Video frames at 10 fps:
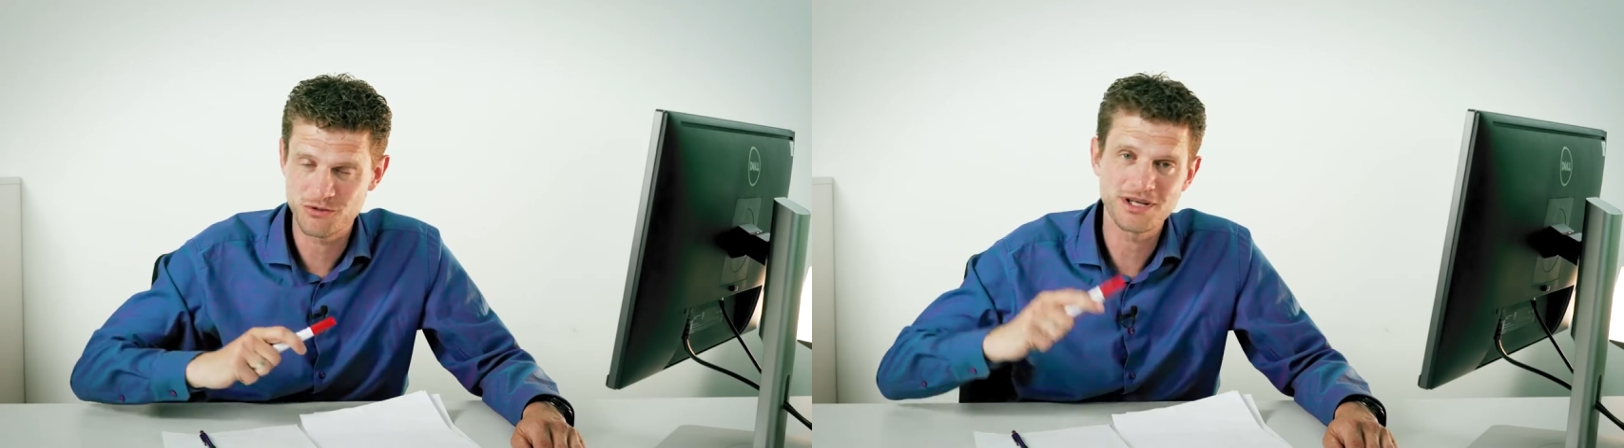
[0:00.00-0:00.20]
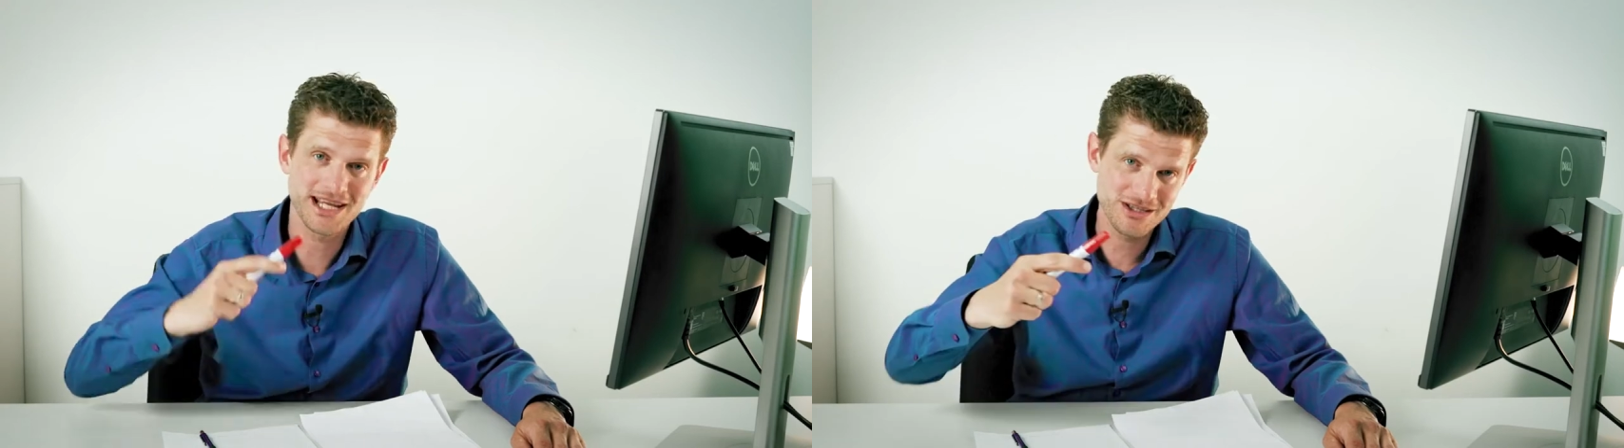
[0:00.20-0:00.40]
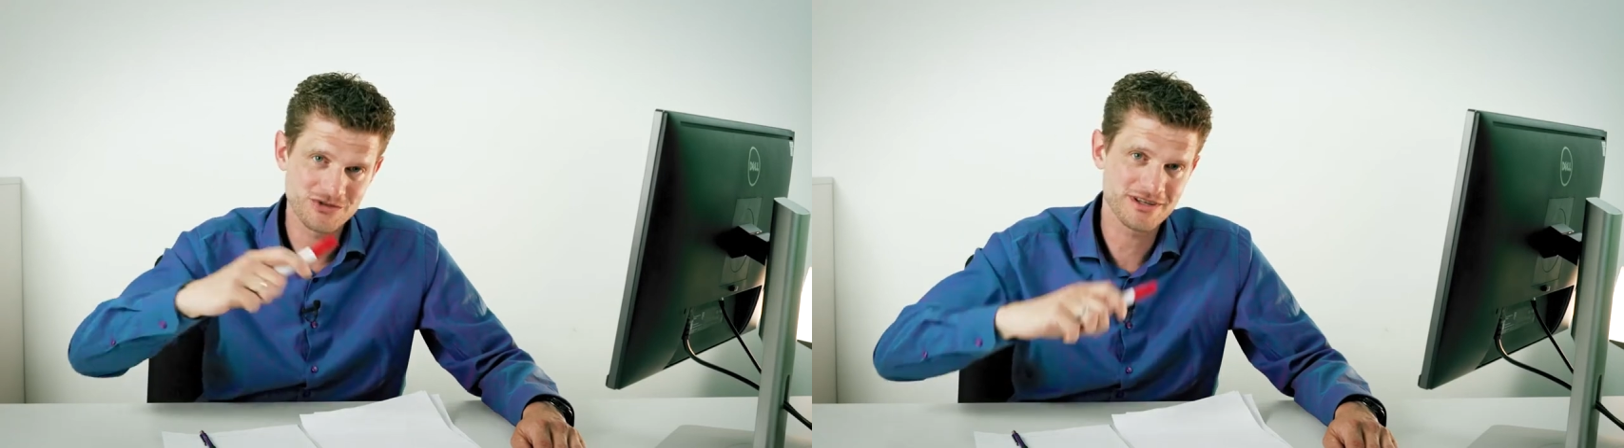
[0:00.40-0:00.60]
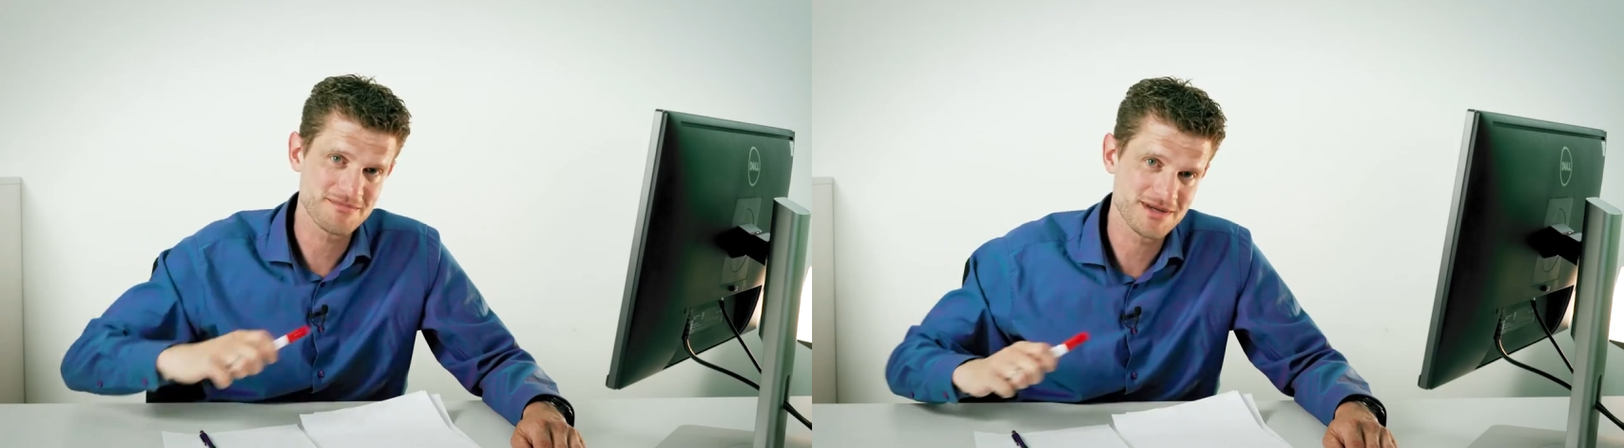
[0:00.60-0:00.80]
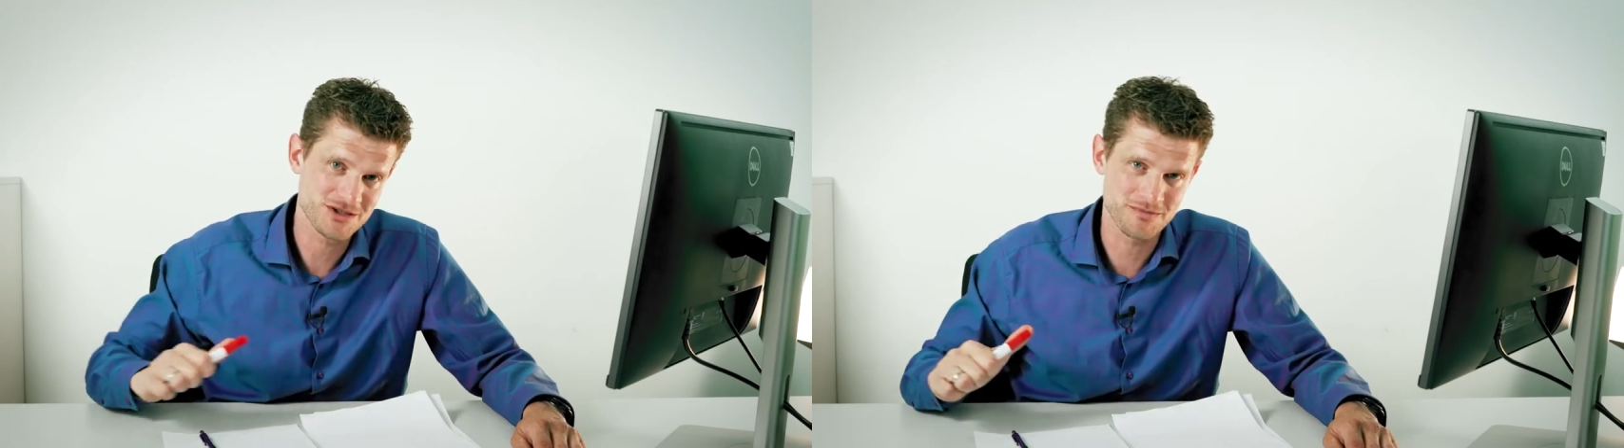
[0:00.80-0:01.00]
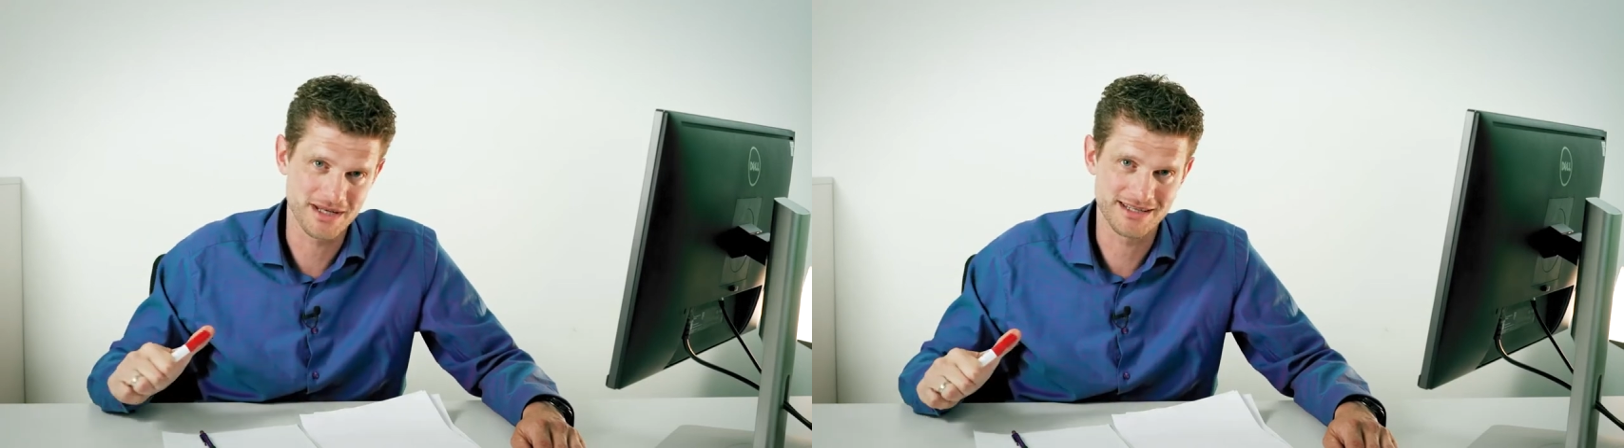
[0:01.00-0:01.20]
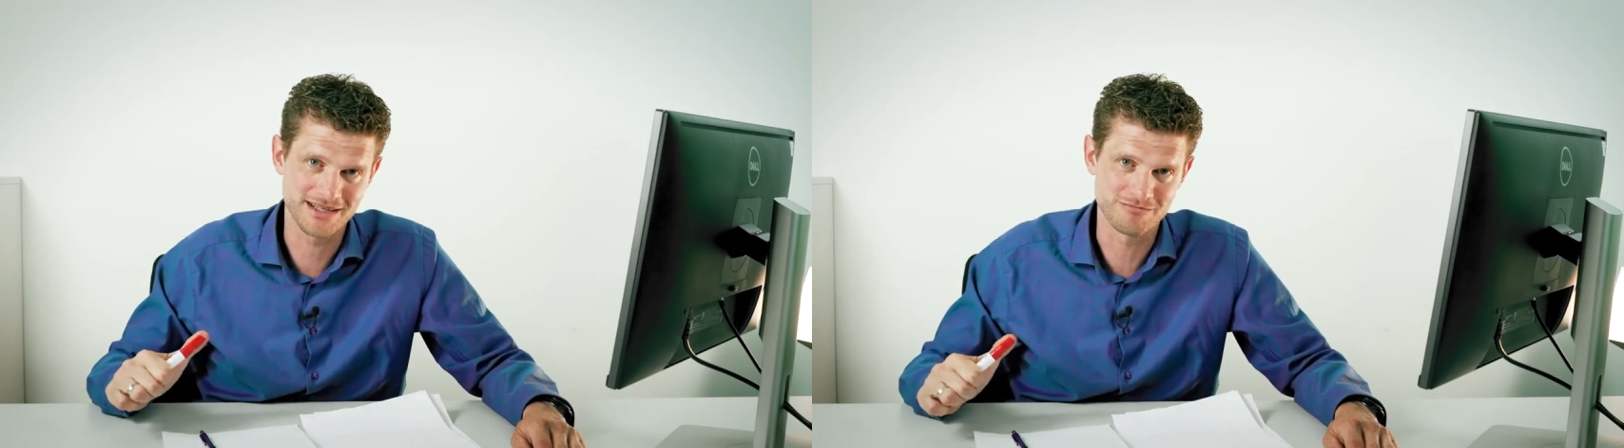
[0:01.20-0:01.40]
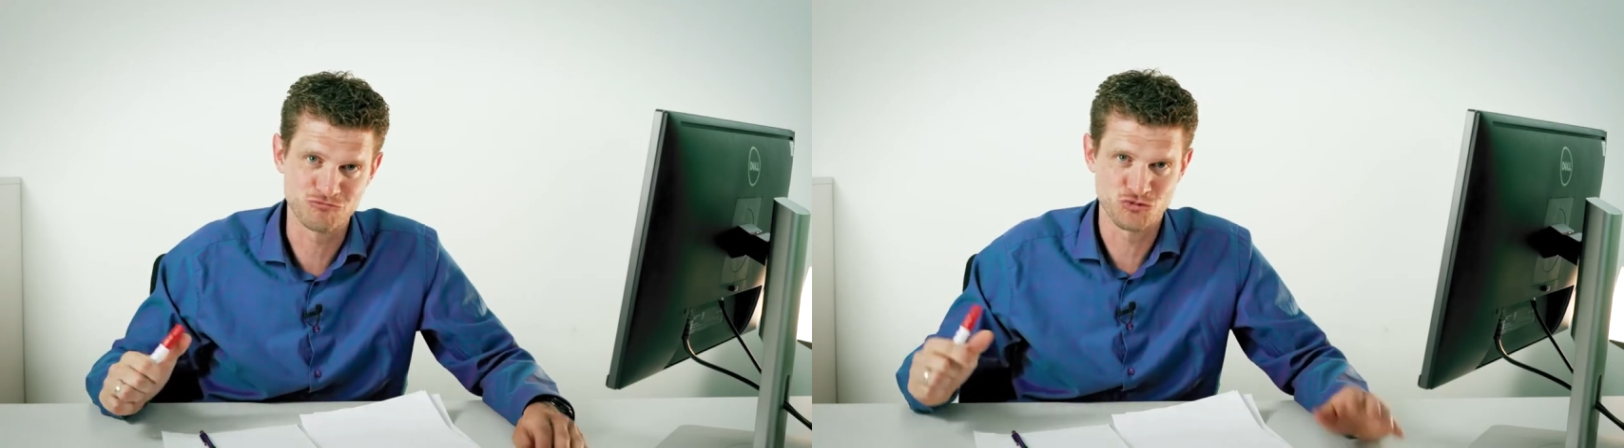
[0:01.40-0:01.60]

und geht zu seinem Messobjekt hin